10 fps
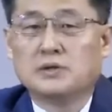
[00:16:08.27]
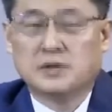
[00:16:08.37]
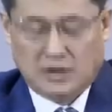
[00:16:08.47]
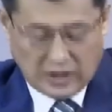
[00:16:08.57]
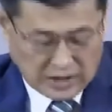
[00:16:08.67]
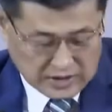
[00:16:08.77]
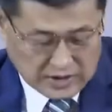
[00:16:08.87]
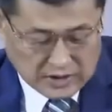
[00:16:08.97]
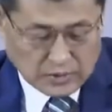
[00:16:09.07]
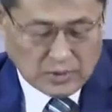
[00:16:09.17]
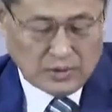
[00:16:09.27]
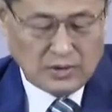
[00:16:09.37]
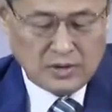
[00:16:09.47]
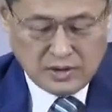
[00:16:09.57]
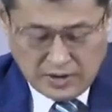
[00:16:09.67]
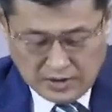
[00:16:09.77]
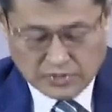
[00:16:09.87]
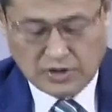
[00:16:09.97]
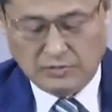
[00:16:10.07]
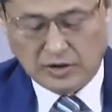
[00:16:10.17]
해 계산하고
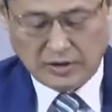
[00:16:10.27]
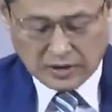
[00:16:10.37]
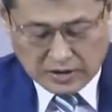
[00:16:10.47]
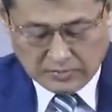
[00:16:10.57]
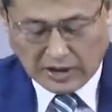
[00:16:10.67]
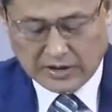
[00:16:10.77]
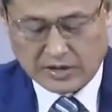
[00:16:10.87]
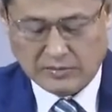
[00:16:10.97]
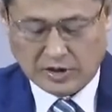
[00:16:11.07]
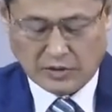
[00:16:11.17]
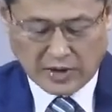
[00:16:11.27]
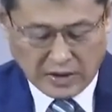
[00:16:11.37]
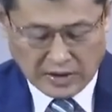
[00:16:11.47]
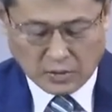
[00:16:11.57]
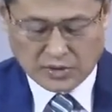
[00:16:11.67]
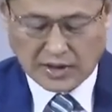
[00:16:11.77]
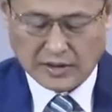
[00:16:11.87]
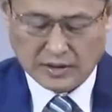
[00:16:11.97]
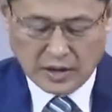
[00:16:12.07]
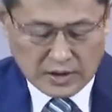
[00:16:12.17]
예수님의 그 말씀대로 행하고자
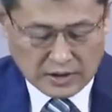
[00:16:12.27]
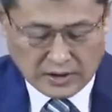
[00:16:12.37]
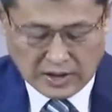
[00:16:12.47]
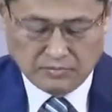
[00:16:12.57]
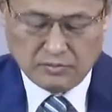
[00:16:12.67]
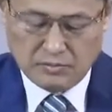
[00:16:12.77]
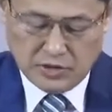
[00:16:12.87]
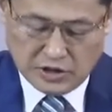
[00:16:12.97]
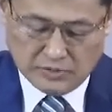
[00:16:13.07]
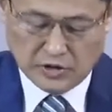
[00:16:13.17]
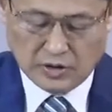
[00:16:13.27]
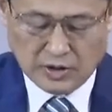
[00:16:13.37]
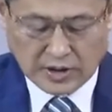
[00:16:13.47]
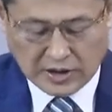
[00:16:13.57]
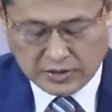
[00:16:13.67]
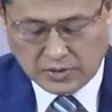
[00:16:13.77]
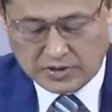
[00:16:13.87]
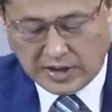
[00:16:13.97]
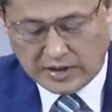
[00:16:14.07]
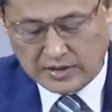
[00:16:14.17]
하는 그러한 믿음을 가지고
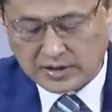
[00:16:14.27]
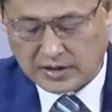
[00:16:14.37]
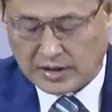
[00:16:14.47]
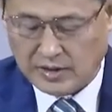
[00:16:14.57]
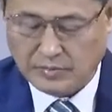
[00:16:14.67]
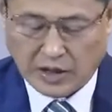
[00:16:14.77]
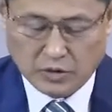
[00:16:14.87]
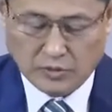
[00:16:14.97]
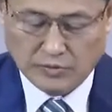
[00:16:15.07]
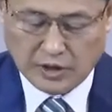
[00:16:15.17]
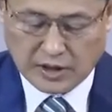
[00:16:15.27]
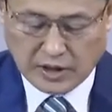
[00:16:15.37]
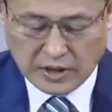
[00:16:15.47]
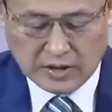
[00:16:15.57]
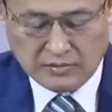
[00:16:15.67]
사는 자가 바로 뭡니까?